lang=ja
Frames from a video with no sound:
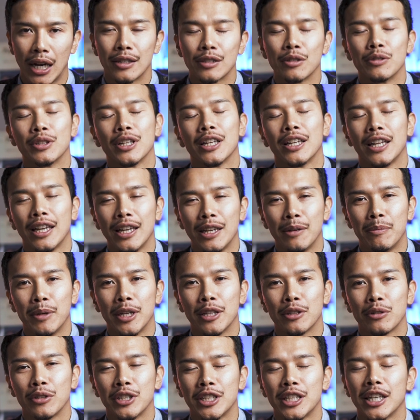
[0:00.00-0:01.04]
そんなね、
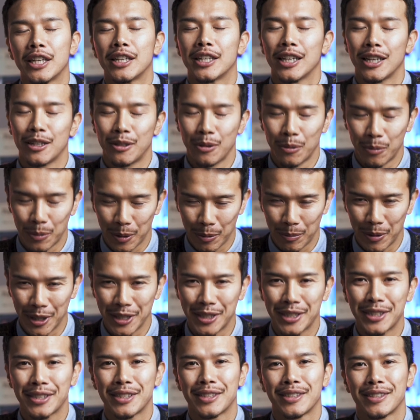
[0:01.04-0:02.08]
イベントにしていきたいと思いま
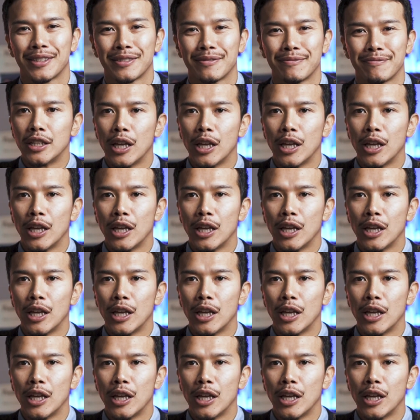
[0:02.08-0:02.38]
す。